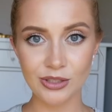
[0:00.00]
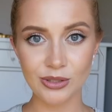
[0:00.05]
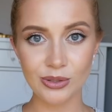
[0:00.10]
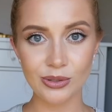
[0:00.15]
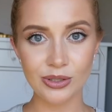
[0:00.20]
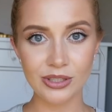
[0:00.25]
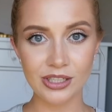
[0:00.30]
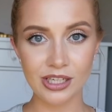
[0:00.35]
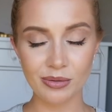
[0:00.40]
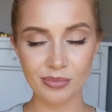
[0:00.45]

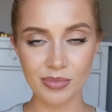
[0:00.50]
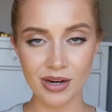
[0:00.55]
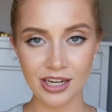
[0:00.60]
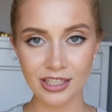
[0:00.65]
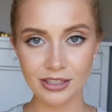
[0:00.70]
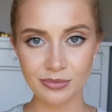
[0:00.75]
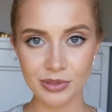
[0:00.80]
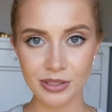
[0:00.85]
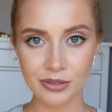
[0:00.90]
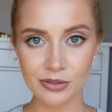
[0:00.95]
стоит ли
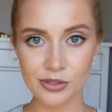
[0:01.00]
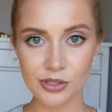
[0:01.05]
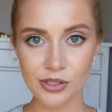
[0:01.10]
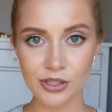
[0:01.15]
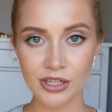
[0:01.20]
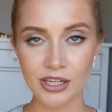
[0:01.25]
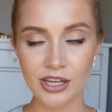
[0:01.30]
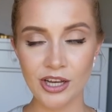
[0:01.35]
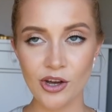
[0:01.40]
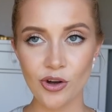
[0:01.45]
брать, потому
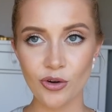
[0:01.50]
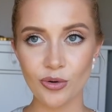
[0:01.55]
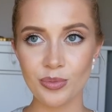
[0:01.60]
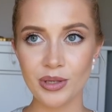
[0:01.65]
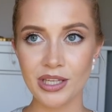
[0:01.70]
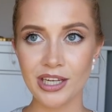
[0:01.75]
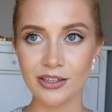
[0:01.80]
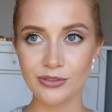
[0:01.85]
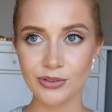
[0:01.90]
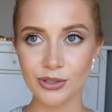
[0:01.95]
что у
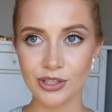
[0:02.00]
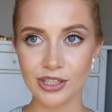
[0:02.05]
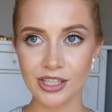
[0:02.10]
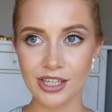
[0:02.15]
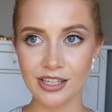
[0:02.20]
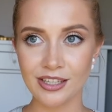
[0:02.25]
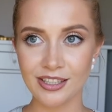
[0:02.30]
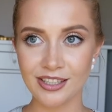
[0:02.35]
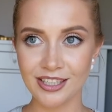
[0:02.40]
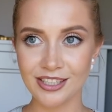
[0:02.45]
меня
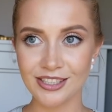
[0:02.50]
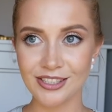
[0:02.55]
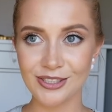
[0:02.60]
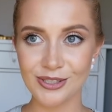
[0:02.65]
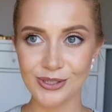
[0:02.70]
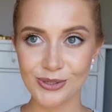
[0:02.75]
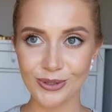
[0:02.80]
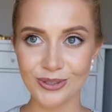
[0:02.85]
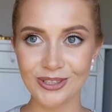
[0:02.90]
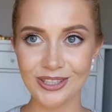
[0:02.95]
все-таки
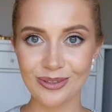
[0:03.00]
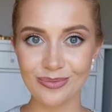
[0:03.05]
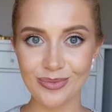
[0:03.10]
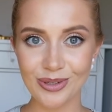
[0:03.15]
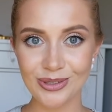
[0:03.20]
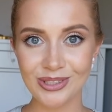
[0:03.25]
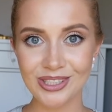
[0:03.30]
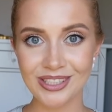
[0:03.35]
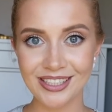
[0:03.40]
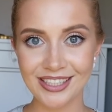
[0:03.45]
есть желтый
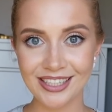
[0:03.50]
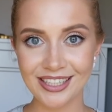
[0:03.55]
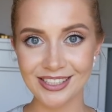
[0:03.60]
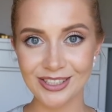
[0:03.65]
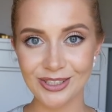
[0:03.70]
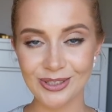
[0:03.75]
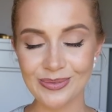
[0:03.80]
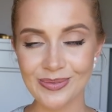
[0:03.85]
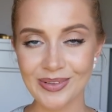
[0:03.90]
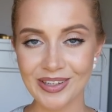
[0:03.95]
брючный
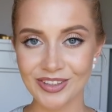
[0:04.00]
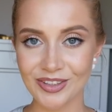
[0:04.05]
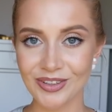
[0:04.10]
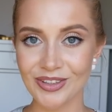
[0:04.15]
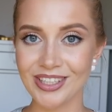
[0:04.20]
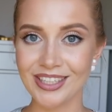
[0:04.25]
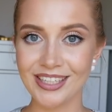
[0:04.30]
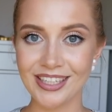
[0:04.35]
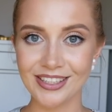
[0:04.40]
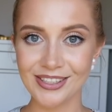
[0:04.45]
костюм,
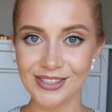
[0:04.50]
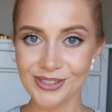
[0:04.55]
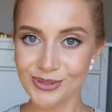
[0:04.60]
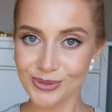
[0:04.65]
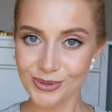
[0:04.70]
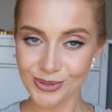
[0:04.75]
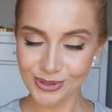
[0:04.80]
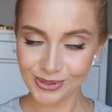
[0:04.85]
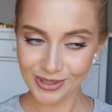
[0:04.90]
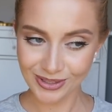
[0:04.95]
который я
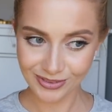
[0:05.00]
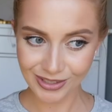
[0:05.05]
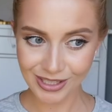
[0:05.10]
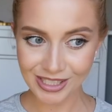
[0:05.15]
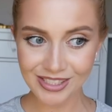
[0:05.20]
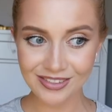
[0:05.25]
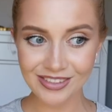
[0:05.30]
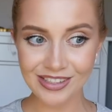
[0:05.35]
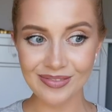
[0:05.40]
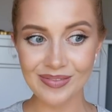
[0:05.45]
ношу с
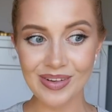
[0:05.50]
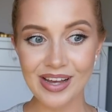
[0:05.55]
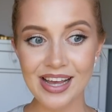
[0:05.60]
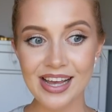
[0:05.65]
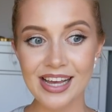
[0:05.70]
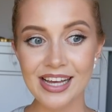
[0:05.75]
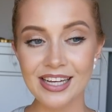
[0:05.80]
удовольствием,